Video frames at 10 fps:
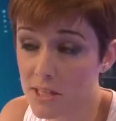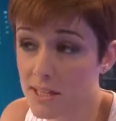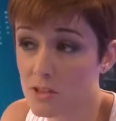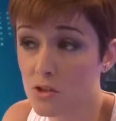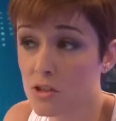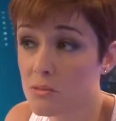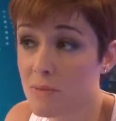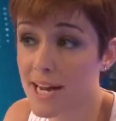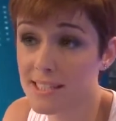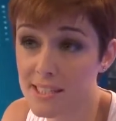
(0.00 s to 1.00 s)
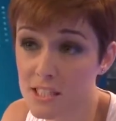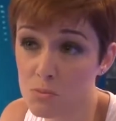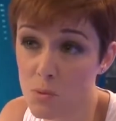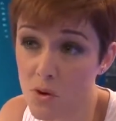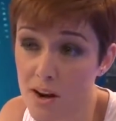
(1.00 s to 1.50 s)
eh, esto es
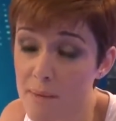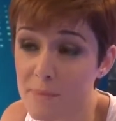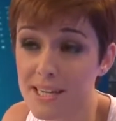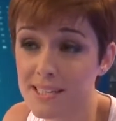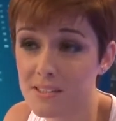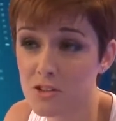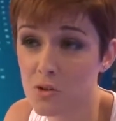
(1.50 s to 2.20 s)
magazines, programas,